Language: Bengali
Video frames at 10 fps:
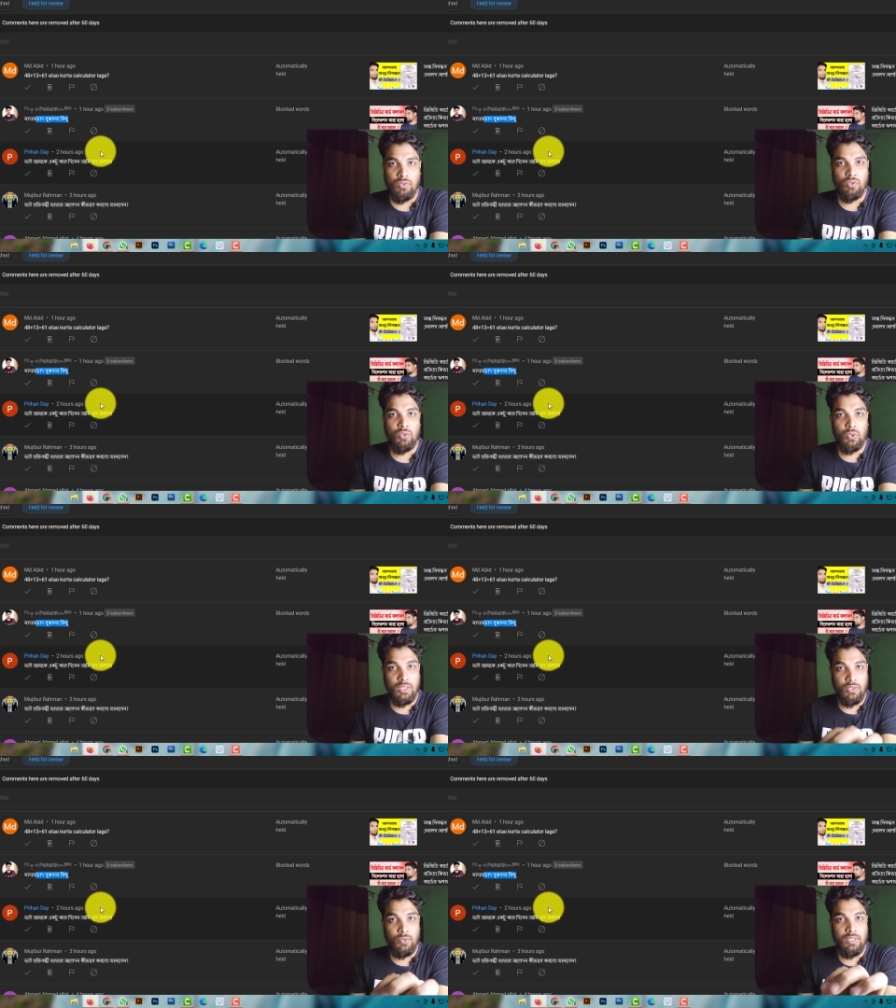সো যদি
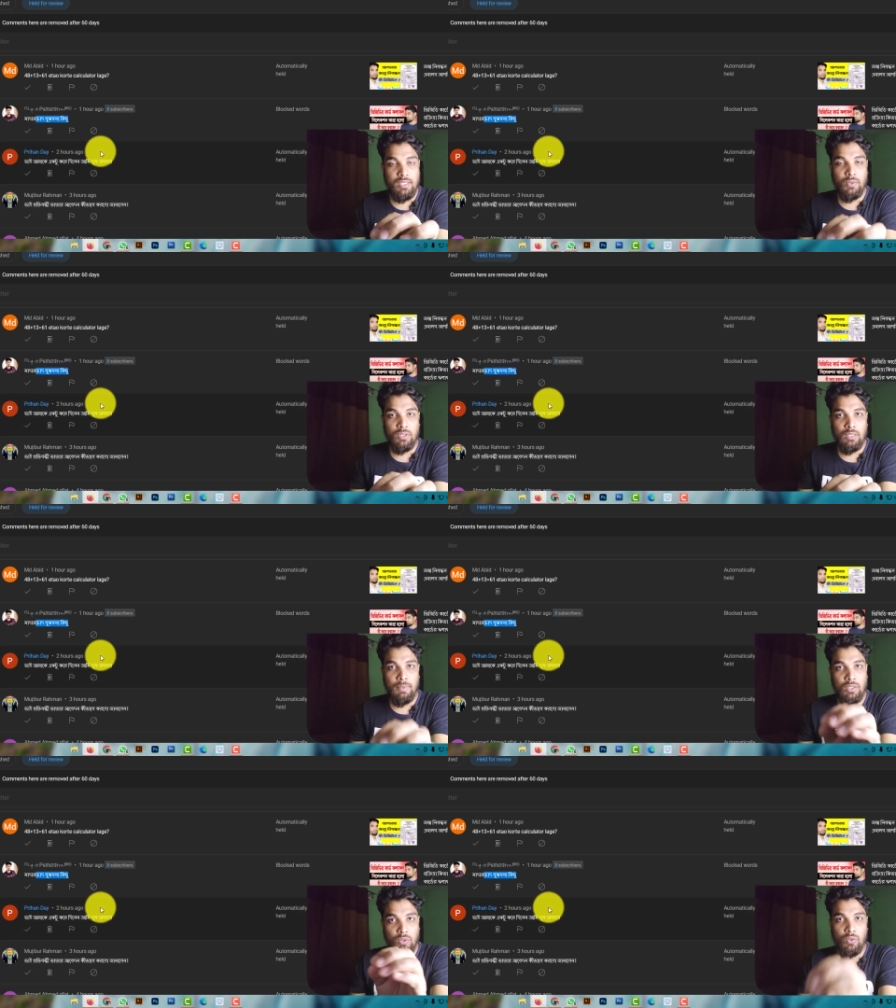কিছু নিজে করতে
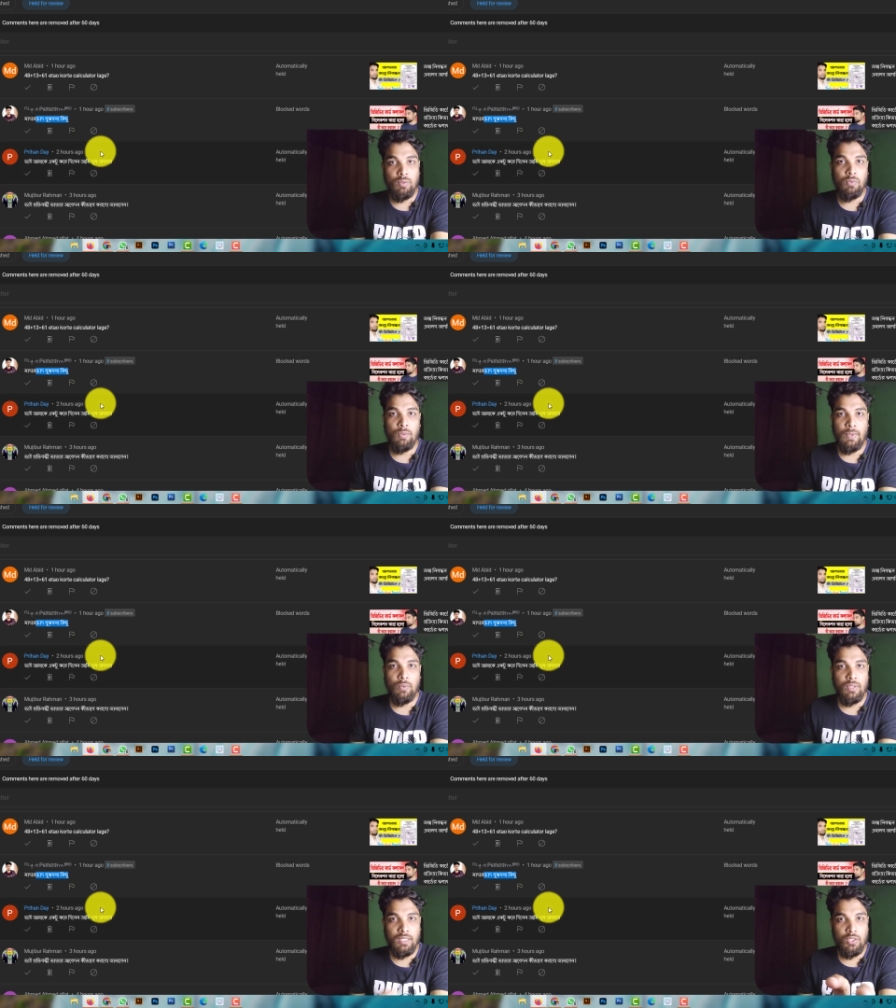পারেন তখন বলবেন
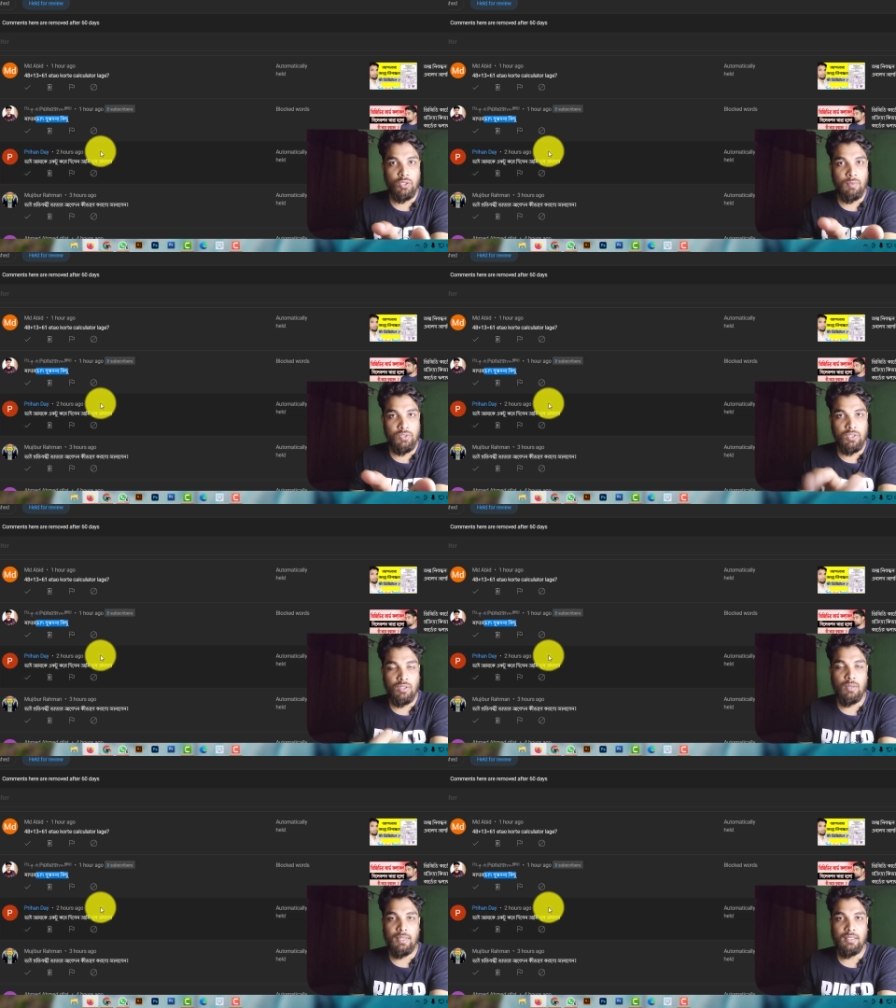অন্যকে সমালোচনা
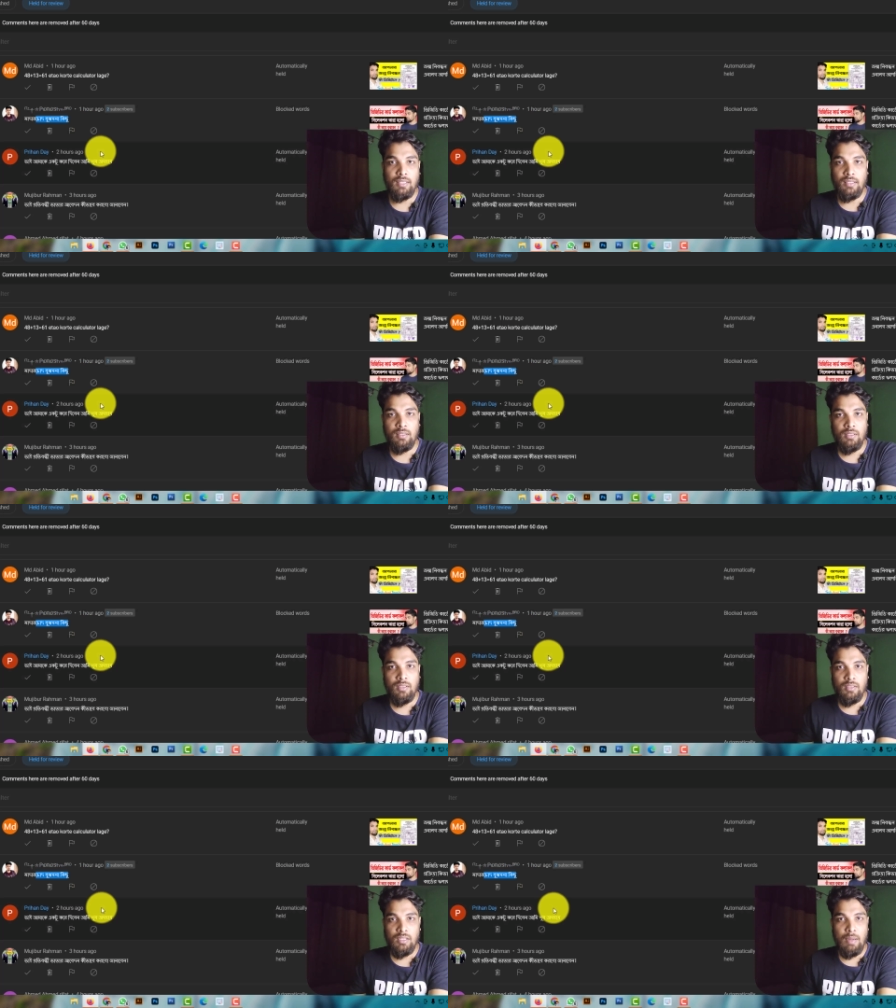করা বাদ দেন
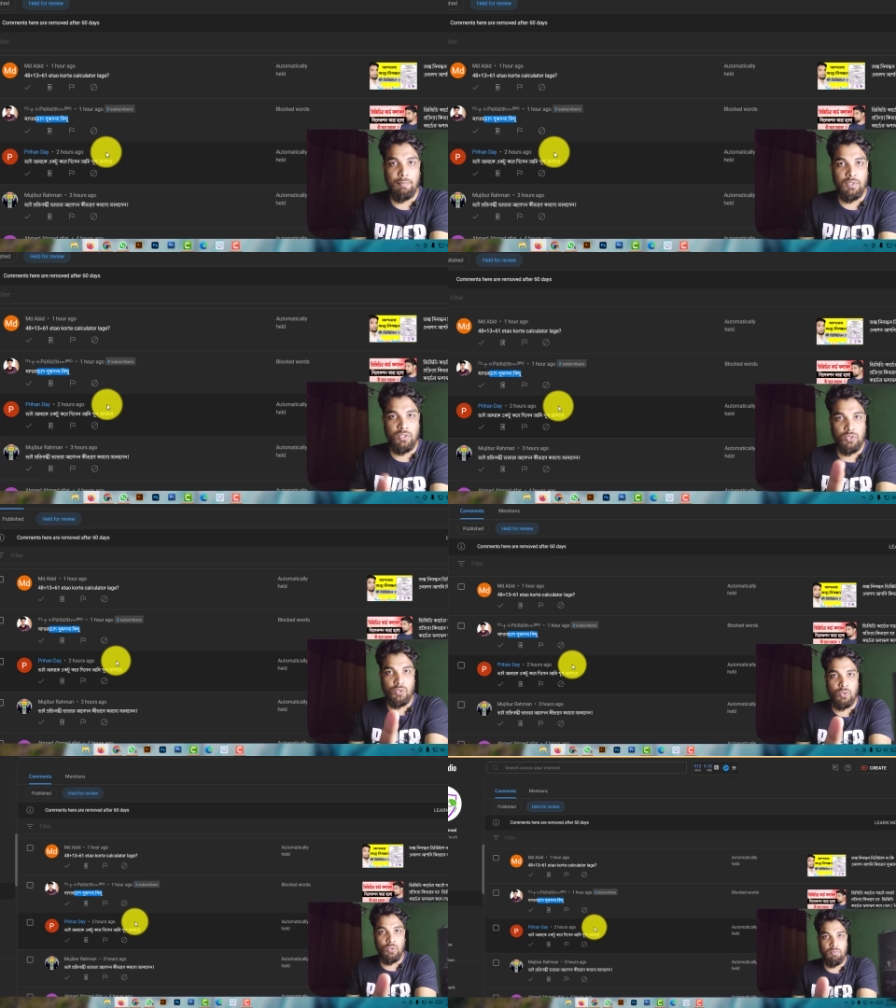আপনাদের
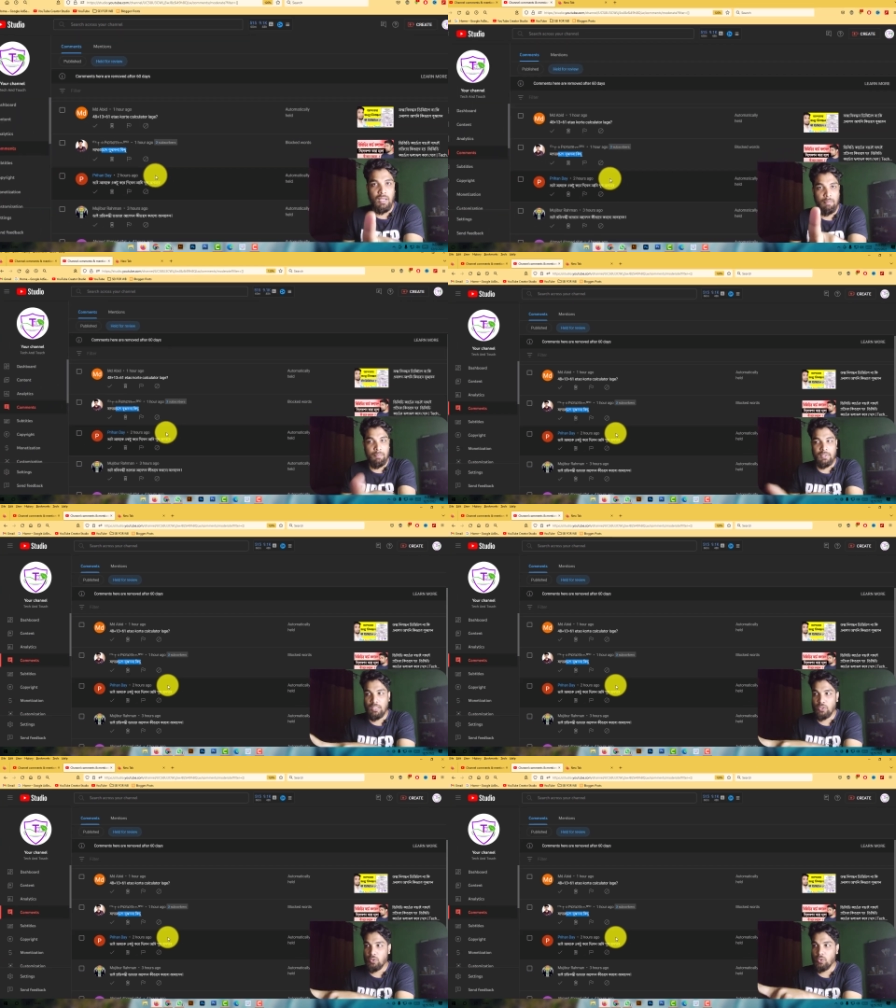জন্য বা আপনাদের
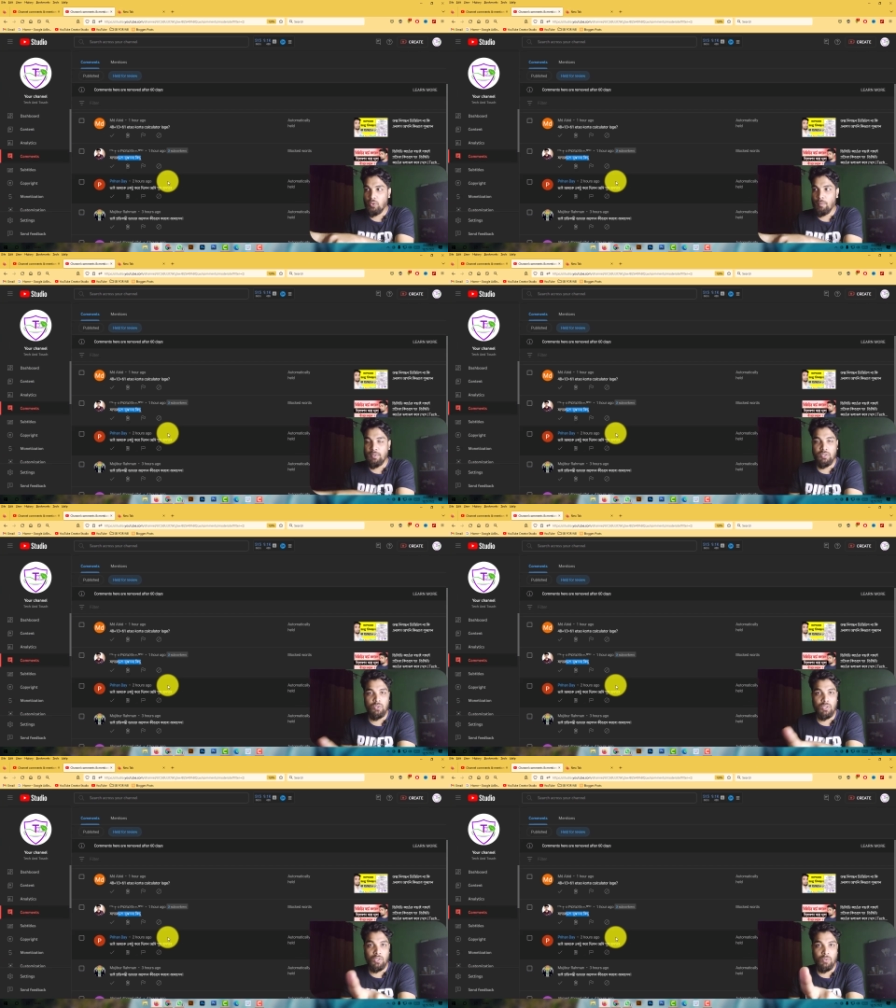এই সকল কমেন্টের
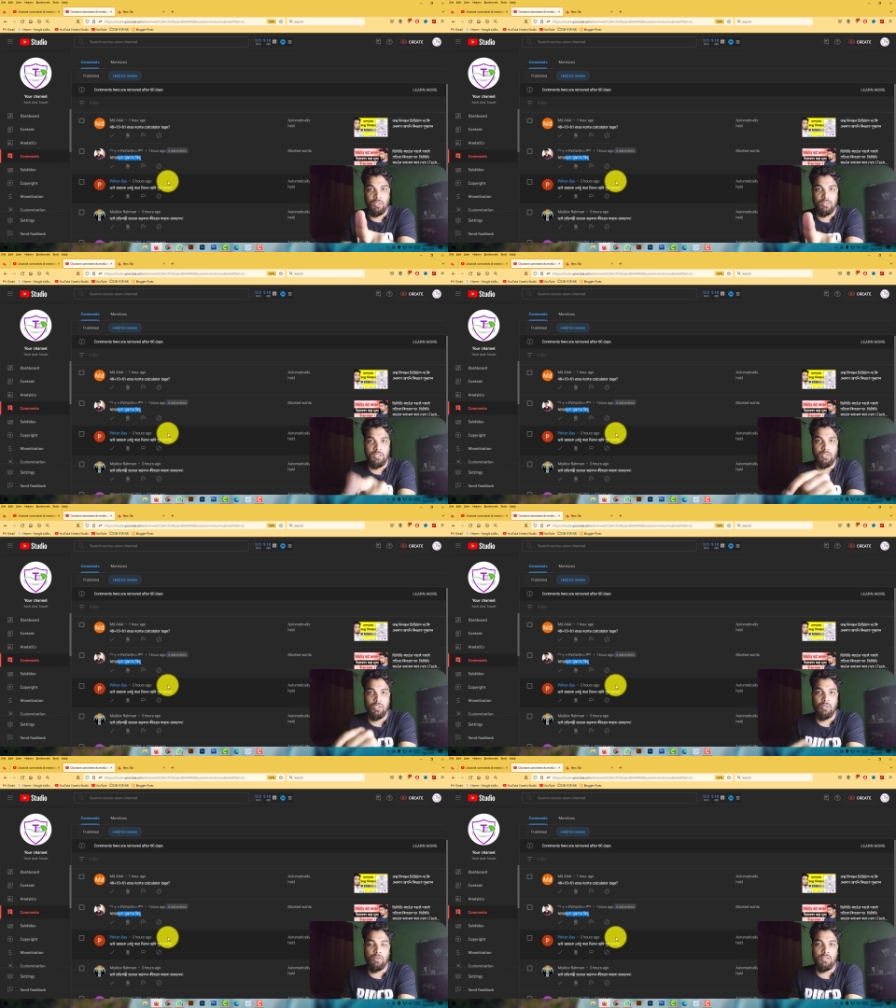জন্য অনেক কন্টেন্ট
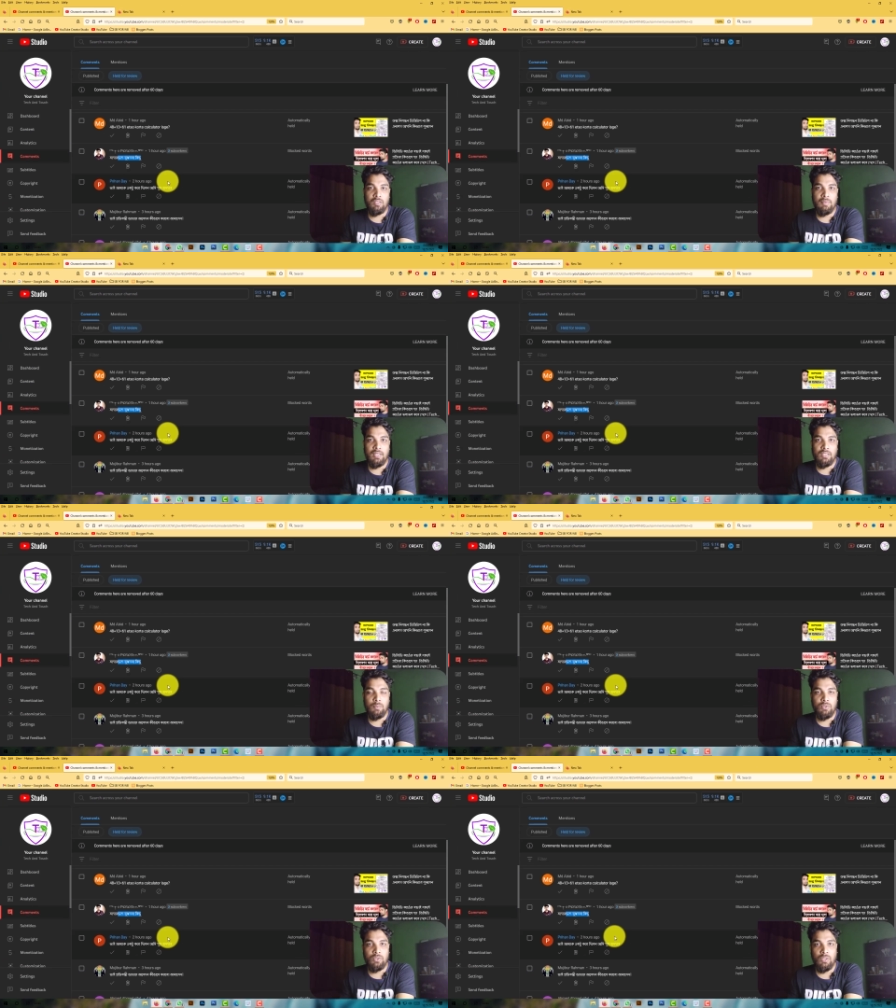ক্রিয়েটার কন্টেন্ট বানাইতে
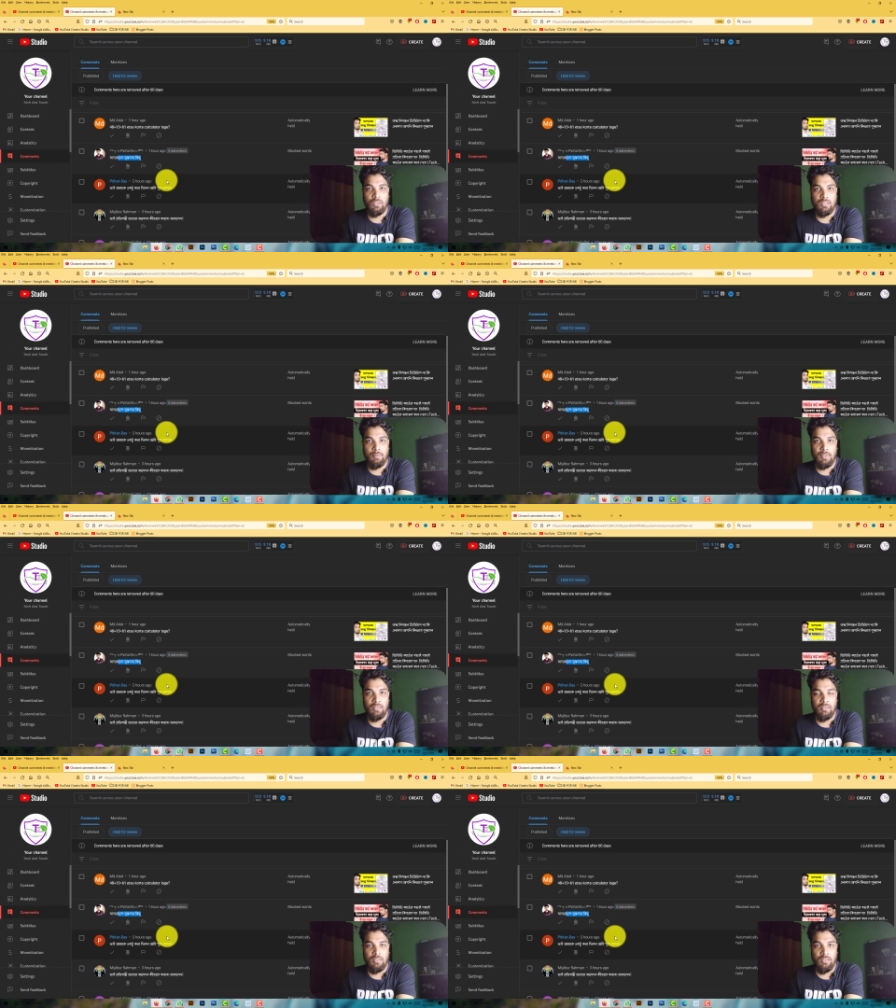পর্যন্ত লজ্জা পায়